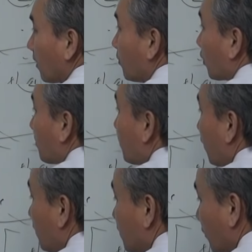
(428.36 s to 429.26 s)
여기에
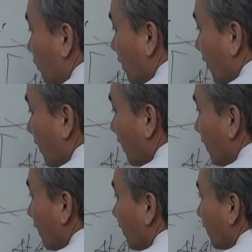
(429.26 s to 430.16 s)
비어 있죠, 이렇게.
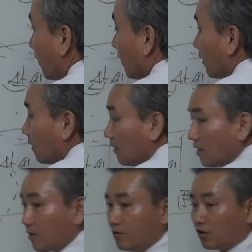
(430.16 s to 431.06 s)

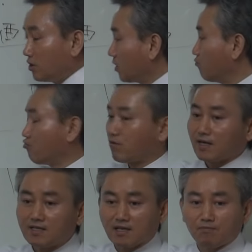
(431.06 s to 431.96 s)
그럼 여기 지금
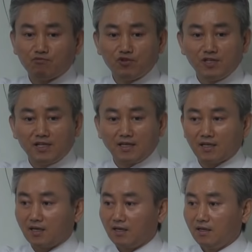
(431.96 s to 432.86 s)
북한에 사는 부인이
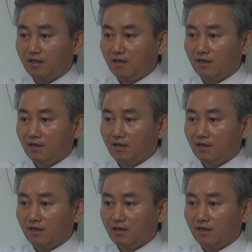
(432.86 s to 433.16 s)
되니까.